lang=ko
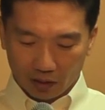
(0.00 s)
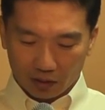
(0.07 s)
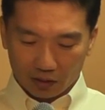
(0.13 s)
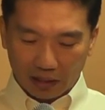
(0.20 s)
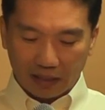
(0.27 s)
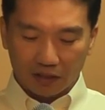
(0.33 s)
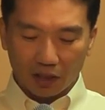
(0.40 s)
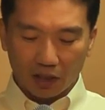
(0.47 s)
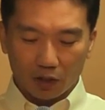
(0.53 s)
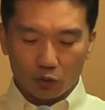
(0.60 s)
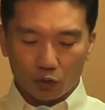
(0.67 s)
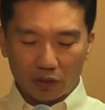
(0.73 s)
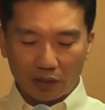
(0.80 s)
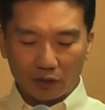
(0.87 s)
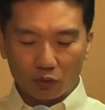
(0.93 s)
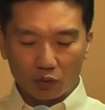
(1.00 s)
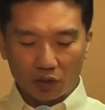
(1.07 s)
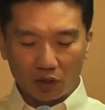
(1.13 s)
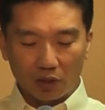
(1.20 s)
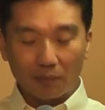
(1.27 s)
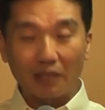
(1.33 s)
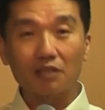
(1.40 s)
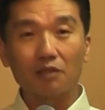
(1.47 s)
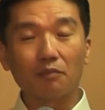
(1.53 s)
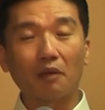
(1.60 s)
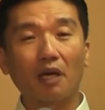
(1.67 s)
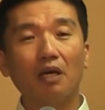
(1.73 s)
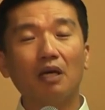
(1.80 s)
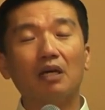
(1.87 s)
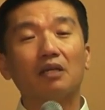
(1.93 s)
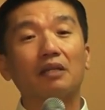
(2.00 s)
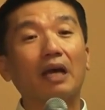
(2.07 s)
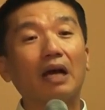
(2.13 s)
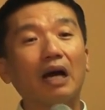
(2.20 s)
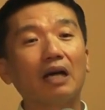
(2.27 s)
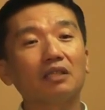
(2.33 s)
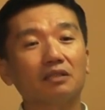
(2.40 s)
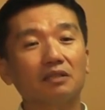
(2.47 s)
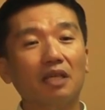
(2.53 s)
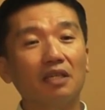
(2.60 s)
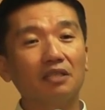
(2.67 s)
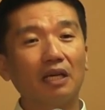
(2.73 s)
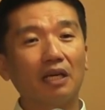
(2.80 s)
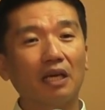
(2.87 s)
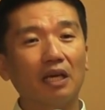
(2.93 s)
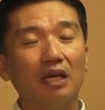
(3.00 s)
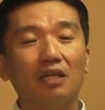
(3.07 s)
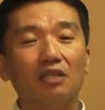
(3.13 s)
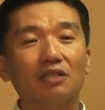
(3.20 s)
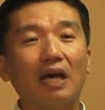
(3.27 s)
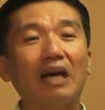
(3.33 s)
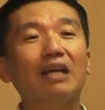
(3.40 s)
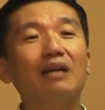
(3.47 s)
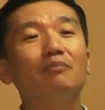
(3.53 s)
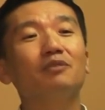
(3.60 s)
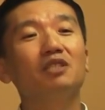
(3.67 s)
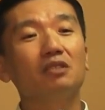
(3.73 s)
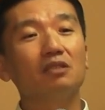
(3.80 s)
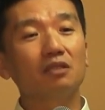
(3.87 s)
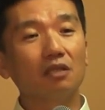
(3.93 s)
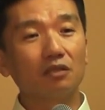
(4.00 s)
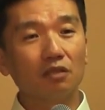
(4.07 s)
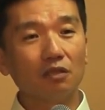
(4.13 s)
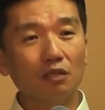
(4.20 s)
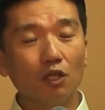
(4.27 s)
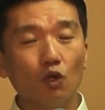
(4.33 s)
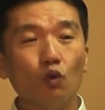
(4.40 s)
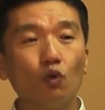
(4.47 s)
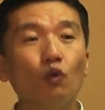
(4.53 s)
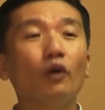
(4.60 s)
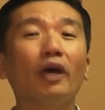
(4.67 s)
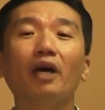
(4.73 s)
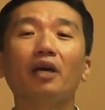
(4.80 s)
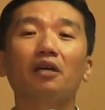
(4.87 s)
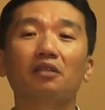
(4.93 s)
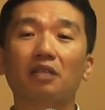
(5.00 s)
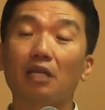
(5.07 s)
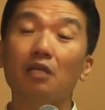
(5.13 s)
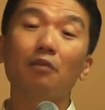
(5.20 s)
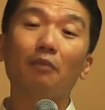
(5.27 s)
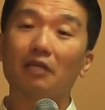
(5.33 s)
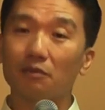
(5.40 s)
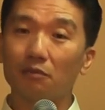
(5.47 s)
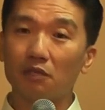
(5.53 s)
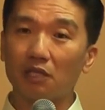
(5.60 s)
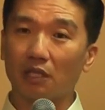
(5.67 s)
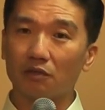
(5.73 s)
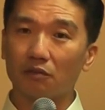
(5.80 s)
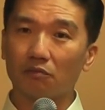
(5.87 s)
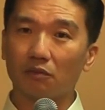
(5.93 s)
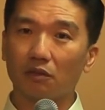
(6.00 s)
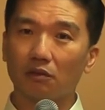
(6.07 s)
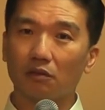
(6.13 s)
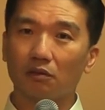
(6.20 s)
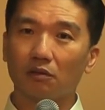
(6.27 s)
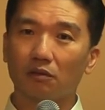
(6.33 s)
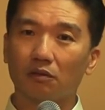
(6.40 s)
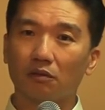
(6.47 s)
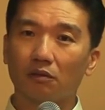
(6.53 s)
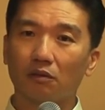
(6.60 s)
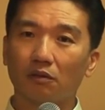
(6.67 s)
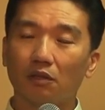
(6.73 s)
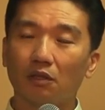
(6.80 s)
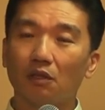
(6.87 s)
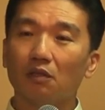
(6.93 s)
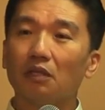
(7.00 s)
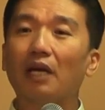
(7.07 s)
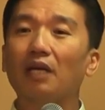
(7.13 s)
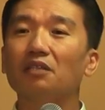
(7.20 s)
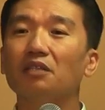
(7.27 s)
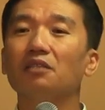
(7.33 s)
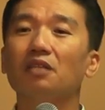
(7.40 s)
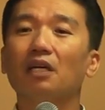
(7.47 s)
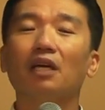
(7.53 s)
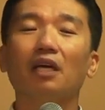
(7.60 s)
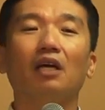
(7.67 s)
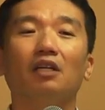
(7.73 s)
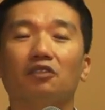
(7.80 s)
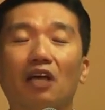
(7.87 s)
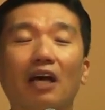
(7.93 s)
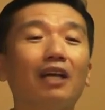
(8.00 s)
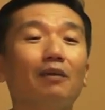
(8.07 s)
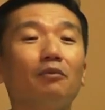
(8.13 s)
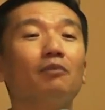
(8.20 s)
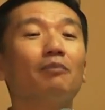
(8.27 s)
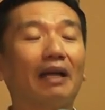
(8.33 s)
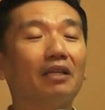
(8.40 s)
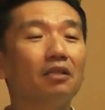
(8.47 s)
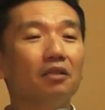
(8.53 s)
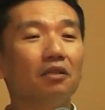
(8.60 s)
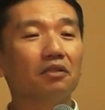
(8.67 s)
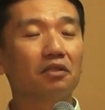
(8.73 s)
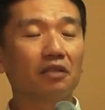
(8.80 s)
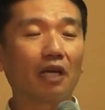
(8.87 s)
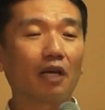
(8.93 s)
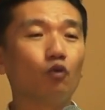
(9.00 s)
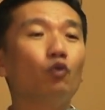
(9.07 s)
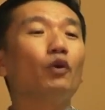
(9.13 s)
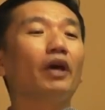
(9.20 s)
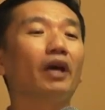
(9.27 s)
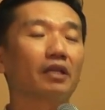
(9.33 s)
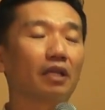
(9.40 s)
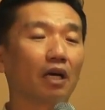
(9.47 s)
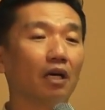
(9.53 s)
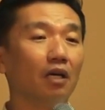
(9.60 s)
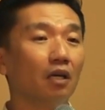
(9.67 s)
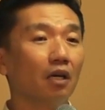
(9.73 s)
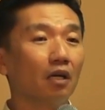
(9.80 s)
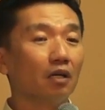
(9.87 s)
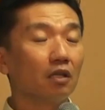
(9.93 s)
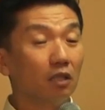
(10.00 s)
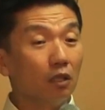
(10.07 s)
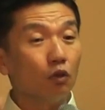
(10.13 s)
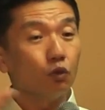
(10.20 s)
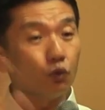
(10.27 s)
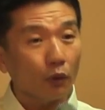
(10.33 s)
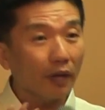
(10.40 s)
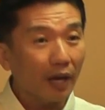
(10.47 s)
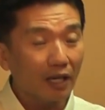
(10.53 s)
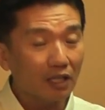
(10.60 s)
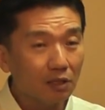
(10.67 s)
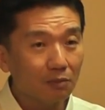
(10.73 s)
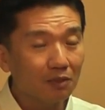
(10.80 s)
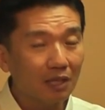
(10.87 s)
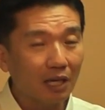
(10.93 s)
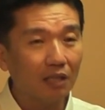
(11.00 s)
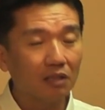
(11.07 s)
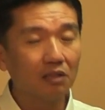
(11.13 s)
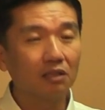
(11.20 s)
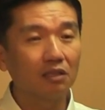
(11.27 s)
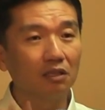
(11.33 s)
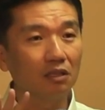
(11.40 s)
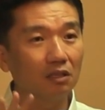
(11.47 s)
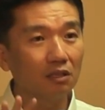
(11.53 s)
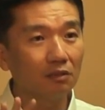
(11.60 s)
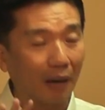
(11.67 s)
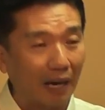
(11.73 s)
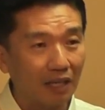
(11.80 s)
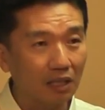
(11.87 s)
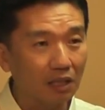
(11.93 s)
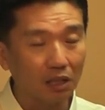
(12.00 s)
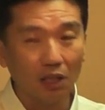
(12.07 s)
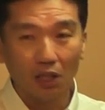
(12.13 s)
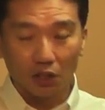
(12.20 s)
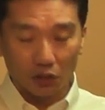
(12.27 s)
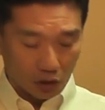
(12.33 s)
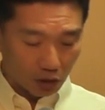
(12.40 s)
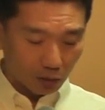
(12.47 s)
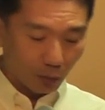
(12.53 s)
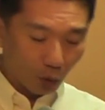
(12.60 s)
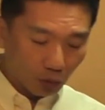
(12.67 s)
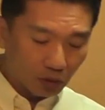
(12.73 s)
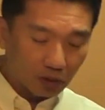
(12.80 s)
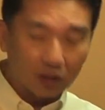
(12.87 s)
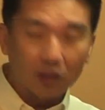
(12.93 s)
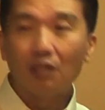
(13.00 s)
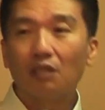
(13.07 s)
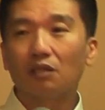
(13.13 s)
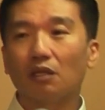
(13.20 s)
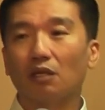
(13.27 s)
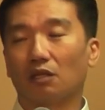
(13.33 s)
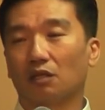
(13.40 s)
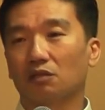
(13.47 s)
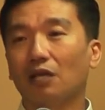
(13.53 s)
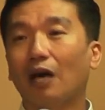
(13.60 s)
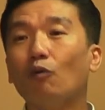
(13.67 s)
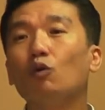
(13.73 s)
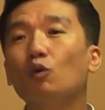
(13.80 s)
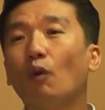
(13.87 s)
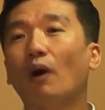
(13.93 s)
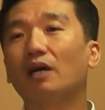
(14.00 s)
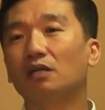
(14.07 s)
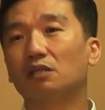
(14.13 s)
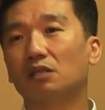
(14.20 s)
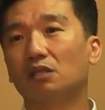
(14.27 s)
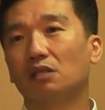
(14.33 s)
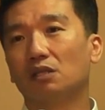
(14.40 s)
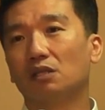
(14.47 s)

창세기 6장 6절의 말씀에 내가 세상에 사람 지은 것을 후회하였다 이런 말씀 있지 않습니까? 내가 세상에 사람을 만든 것을 내가 후회한다. 그 후회하심이라는 그 말이 지금 오늘 어, 사울 왕을